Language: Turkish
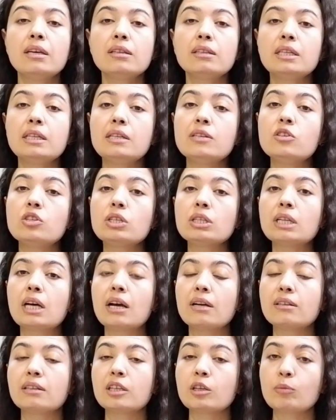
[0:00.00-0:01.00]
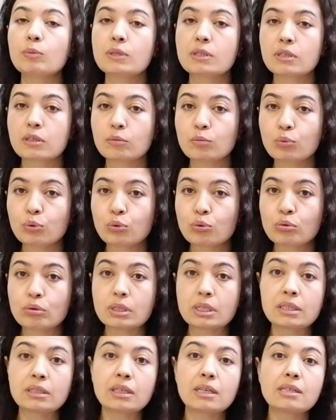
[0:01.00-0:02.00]
Ya da ilişkilerdeki bir takım
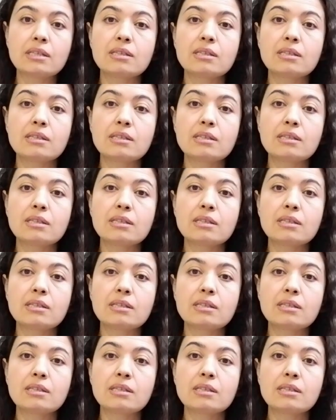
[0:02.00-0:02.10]
pürüzlerin